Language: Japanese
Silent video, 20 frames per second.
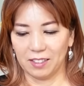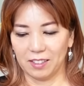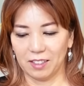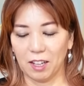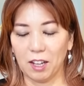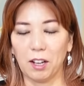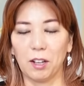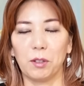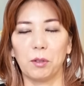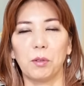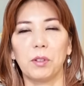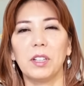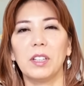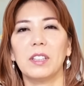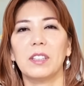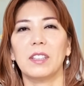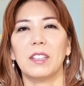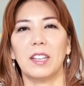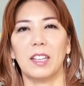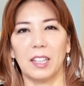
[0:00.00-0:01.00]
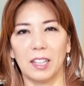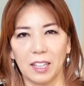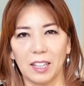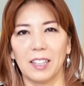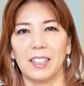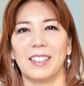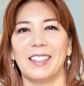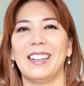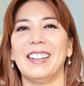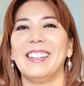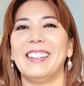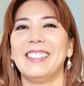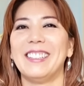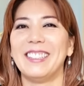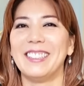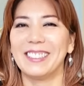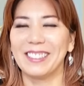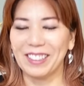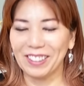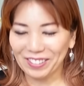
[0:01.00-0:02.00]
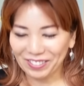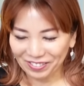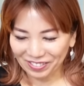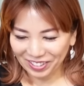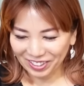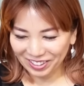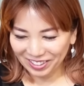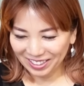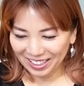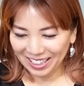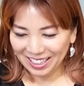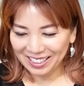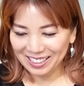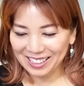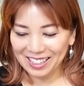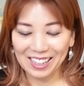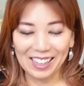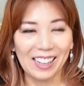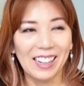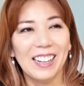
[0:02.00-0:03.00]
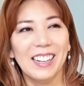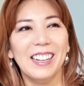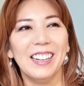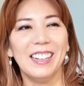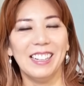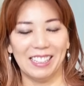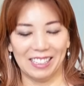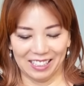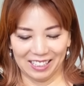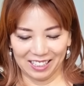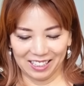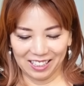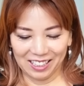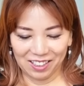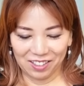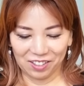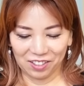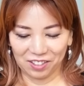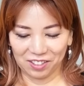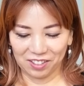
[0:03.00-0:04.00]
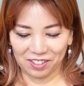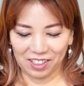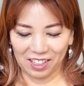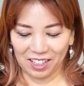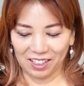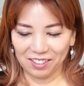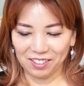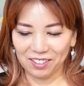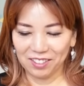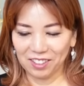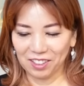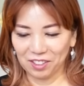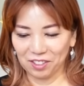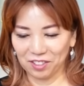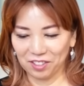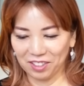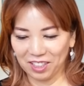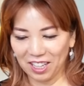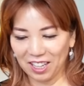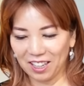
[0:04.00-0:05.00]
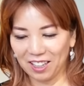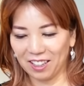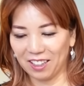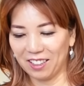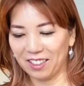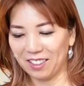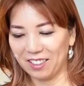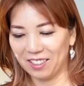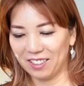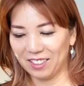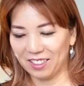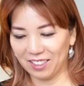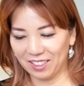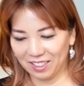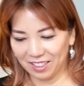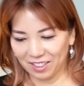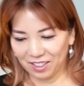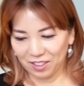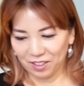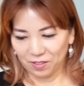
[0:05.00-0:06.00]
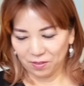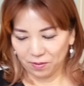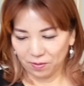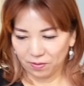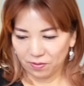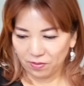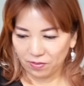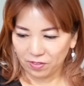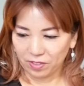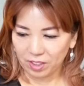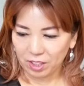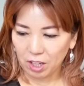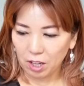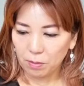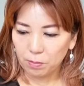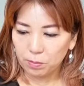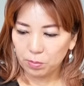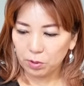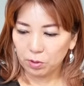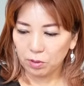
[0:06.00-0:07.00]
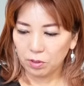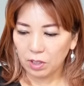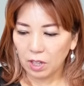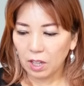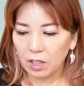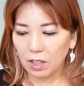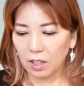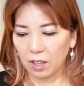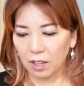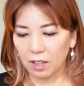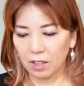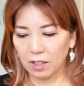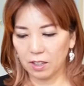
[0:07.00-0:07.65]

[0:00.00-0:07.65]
いやーよかったねよっぽどなんかいいことがあるんでしょうね。カップの7